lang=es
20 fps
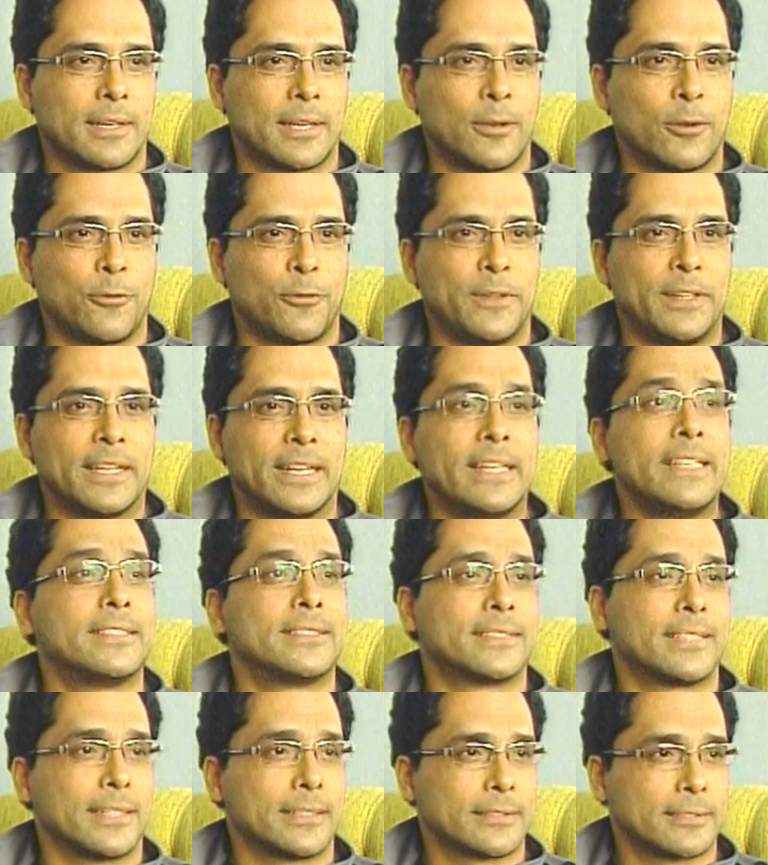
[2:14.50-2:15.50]
que los
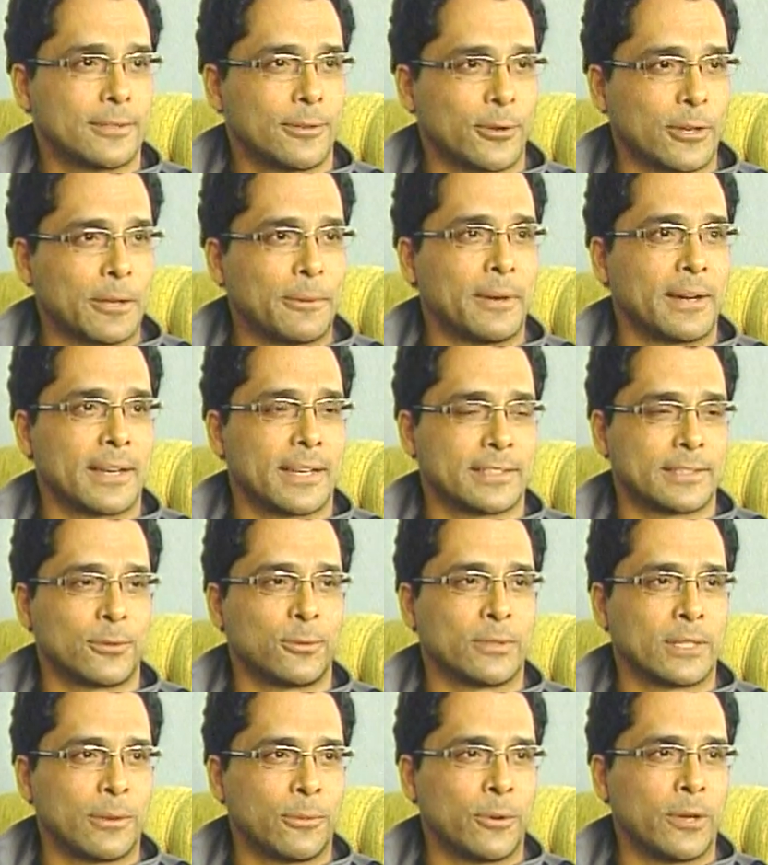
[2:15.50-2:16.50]
finalistas, los que van a la
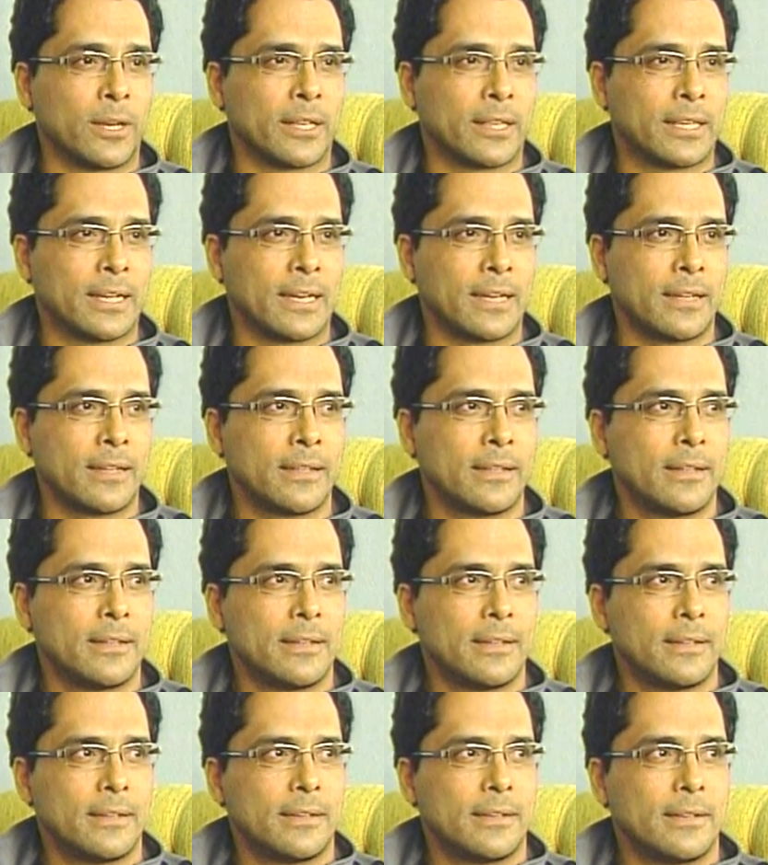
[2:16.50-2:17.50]
segunda vuelta,
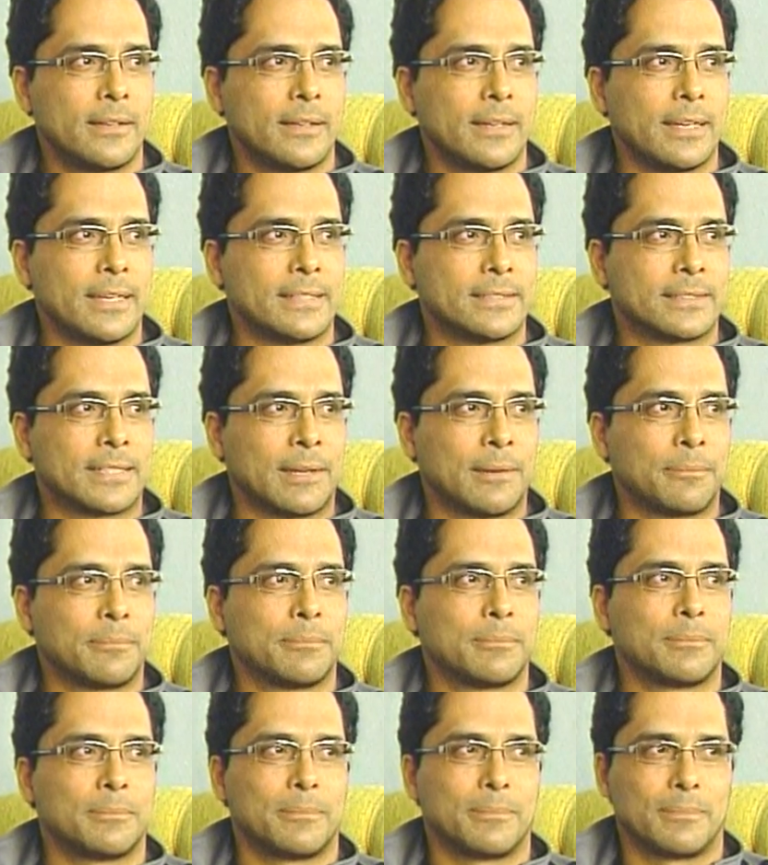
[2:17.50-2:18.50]

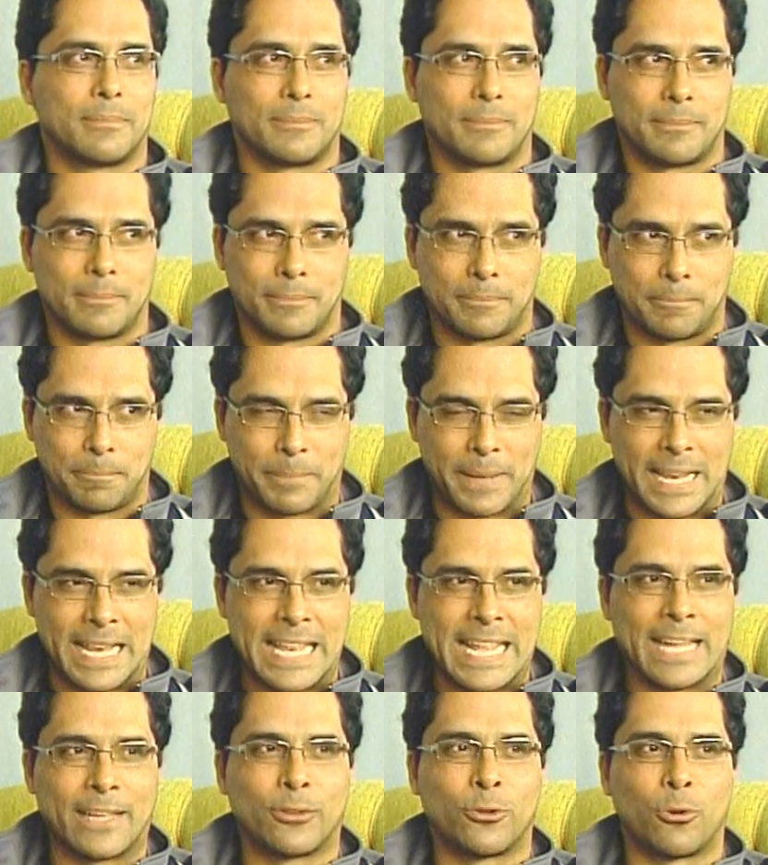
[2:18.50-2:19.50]
están
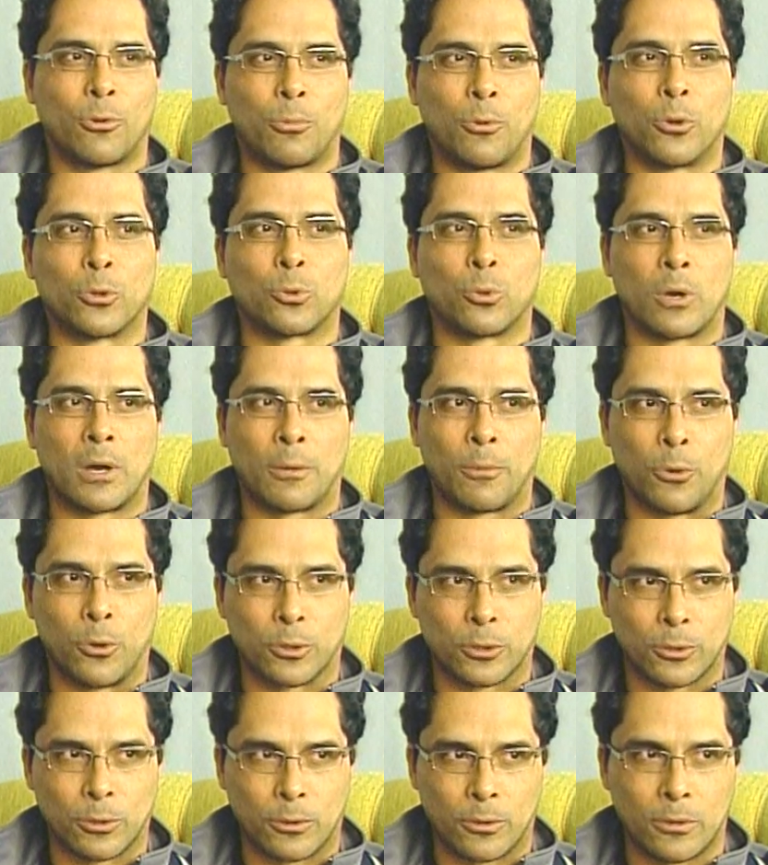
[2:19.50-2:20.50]
peleando voto a
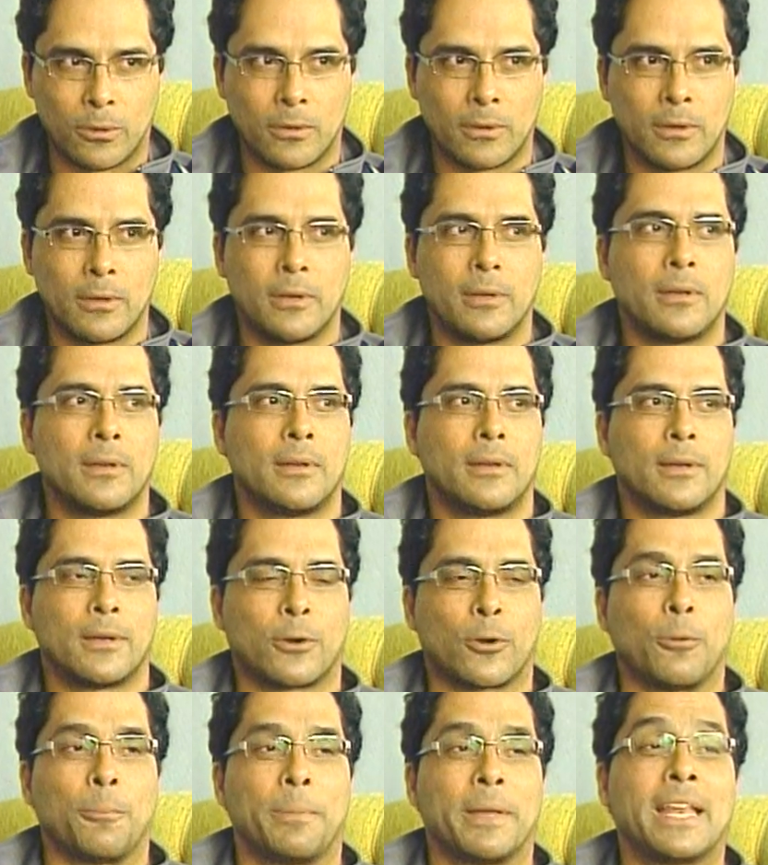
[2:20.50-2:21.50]
voto
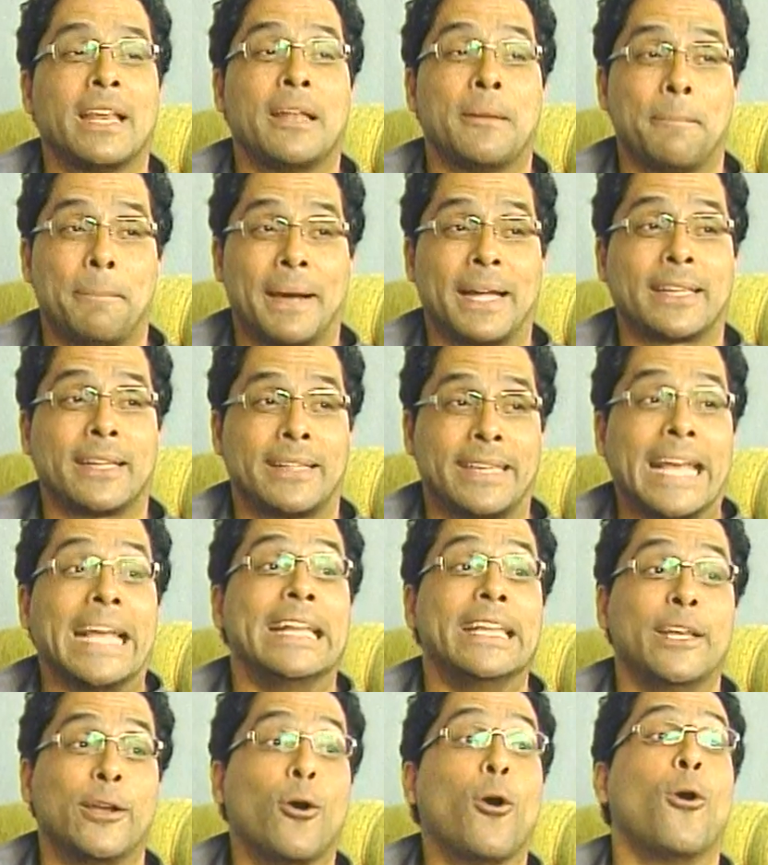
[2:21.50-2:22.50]
romper el empate
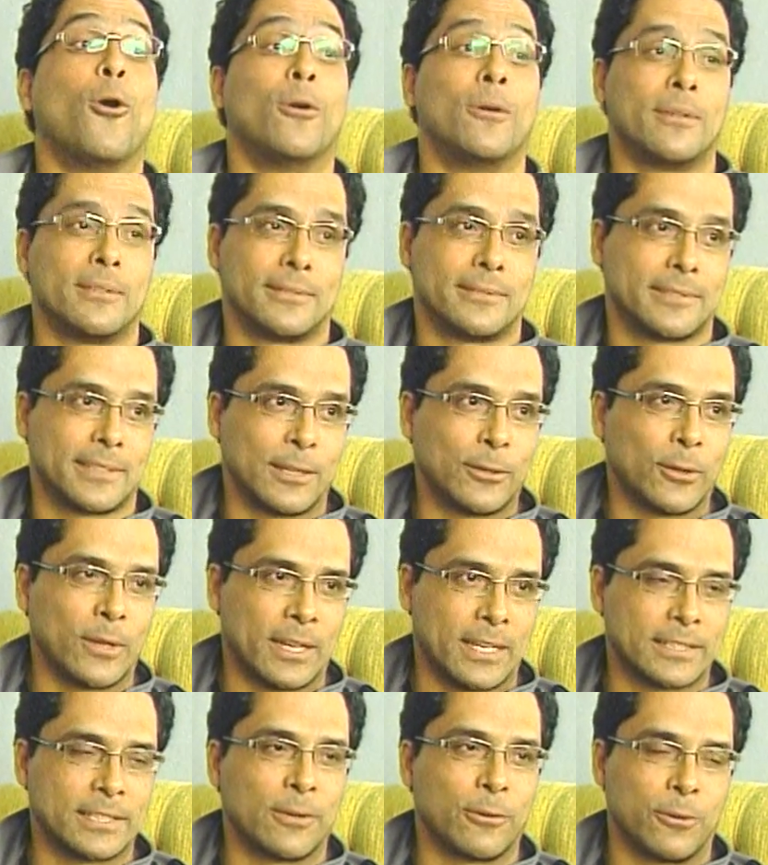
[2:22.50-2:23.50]
técnico que nos
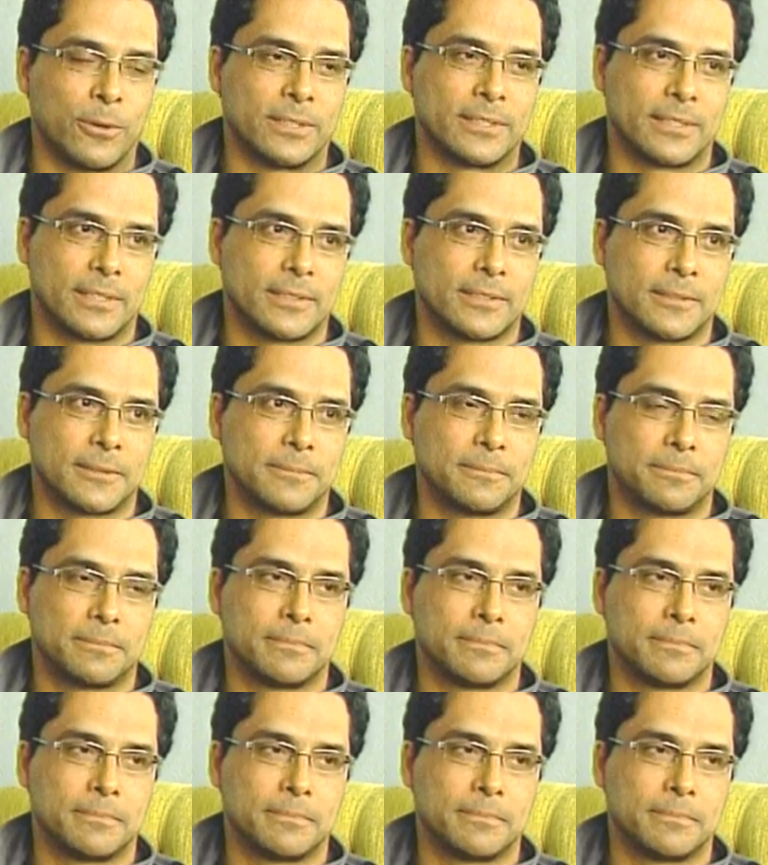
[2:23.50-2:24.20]
dan las encuestas.